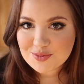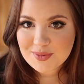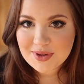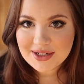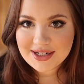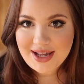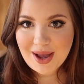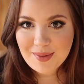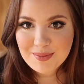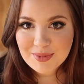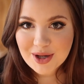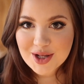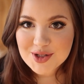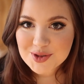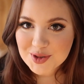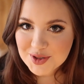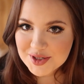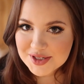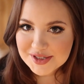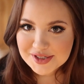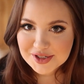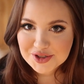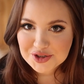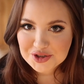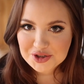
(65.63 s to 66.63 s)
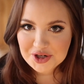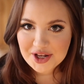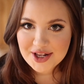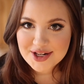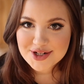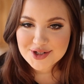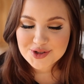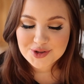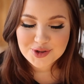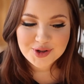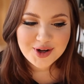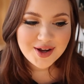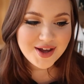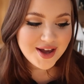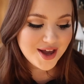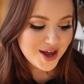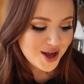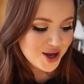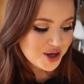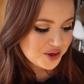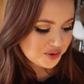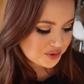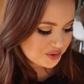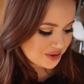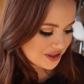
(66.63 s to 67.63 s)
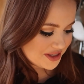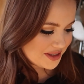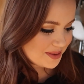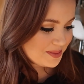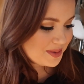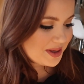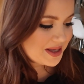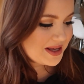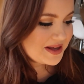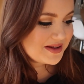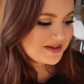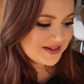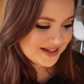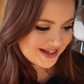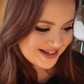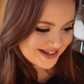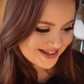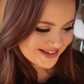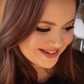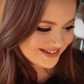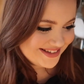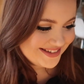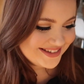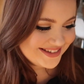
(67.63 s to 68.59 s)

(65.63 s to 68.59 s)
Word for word: wo ich meine Kamera sonst hinstellen soll, sodass ihr mich seht.